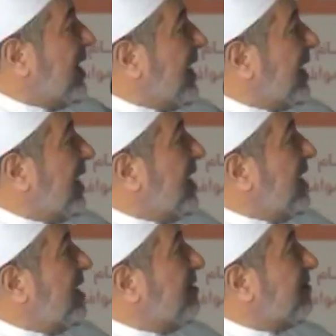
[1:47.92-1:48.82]

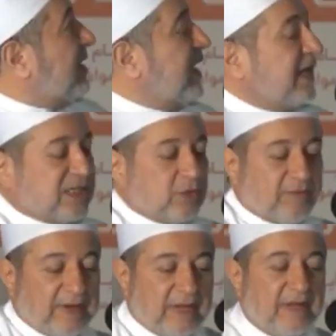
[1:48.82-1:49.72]
الداخلية للثنايا
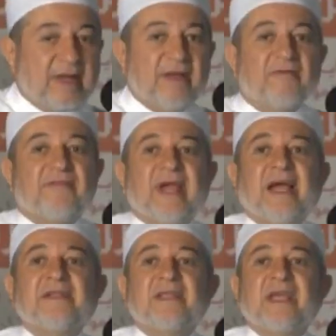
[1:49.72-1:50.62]
السفلى في
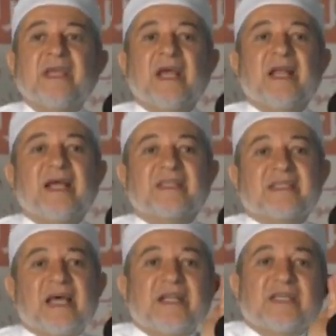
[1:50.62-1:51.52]
عندي
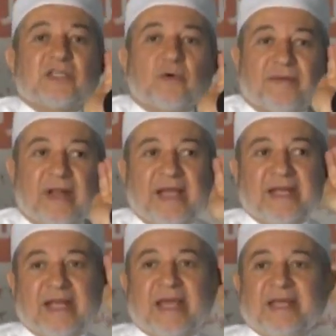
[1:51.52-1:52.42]
الأسنان السفلى
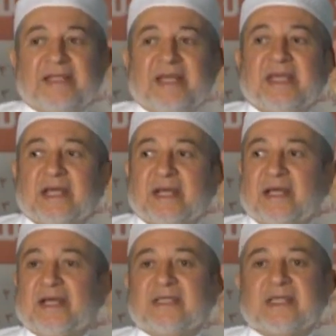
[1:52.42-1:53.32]
هي, هي يدي
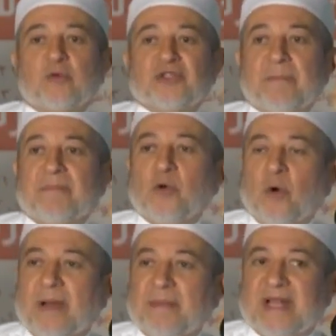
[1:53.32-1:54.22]

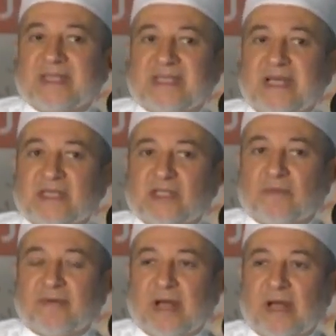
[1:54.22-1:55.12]
سأشبهها بالأسنان
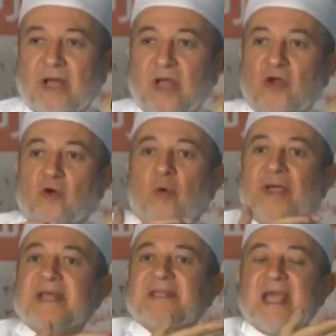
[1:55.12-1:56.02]
السفلى
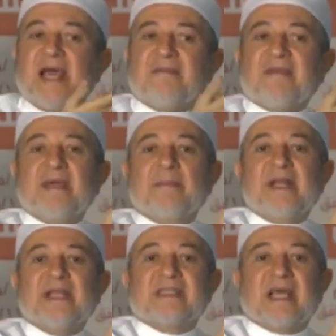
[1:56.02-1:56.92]
ويدي هذه
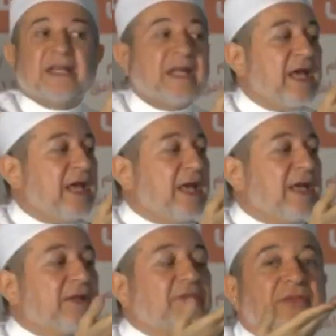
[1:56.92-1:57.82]
باللسان
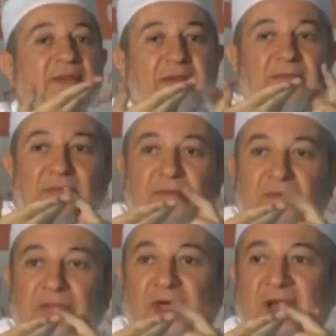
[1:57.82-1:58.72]

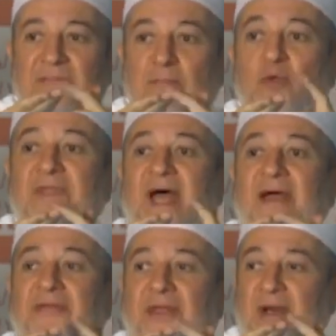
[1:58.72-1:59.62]
طرف
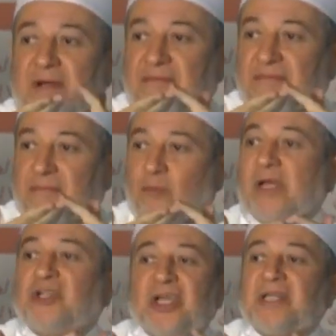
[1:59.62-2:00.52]
منتهى الطرف
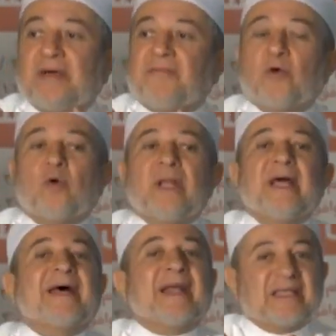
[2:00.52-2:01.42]
وإن شئت
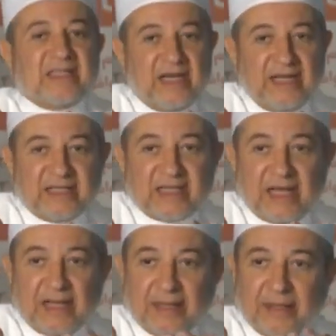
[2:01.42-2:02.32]
فقل رأس
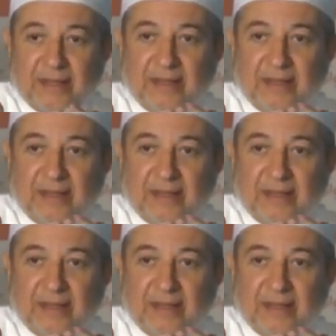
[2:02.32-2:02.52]
اللسان